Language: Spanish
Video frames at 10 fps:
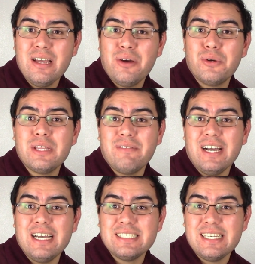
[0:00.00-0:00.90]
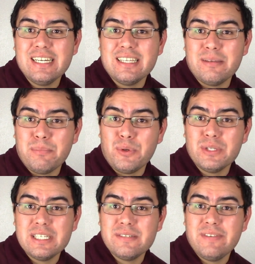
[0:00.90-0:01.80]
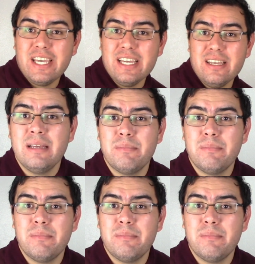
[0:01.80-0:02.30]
o te van a hacer que te portes bien.